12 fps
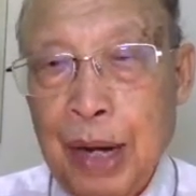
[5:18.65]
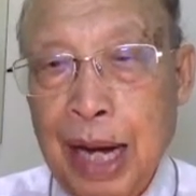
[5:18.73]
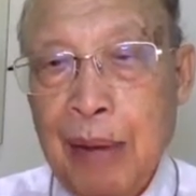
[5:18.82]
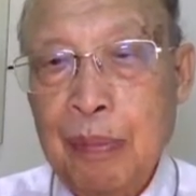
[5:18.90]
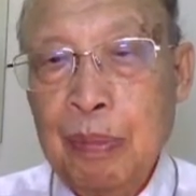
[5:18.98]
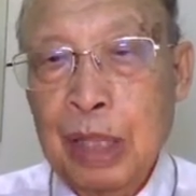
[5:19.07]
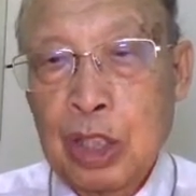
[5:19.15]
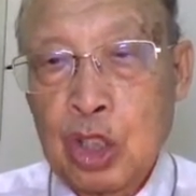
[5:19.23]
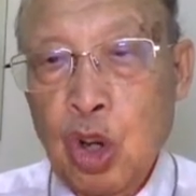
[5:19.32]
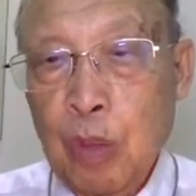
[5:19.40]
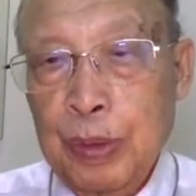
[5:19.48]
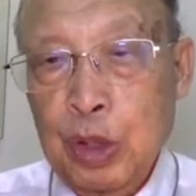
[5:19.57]
คำสอง
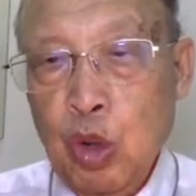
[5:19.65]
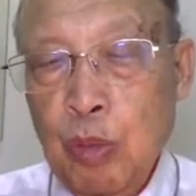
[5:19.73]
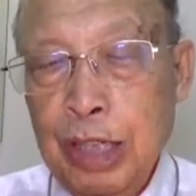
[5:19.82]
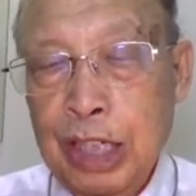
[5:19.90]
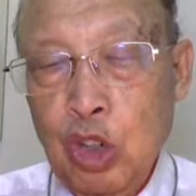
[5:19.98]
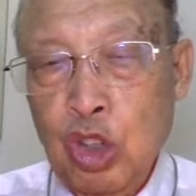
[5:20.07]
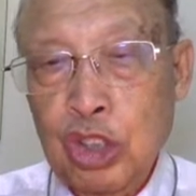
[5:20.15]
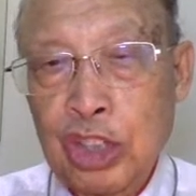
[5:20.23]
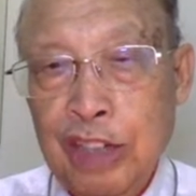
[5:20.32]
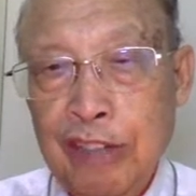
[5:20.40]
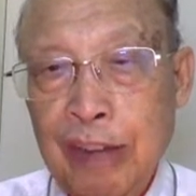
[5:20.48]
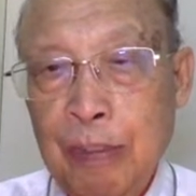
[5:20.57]
ปิโตบทหนึ่งของเศษ
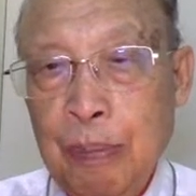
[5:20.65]
ว่า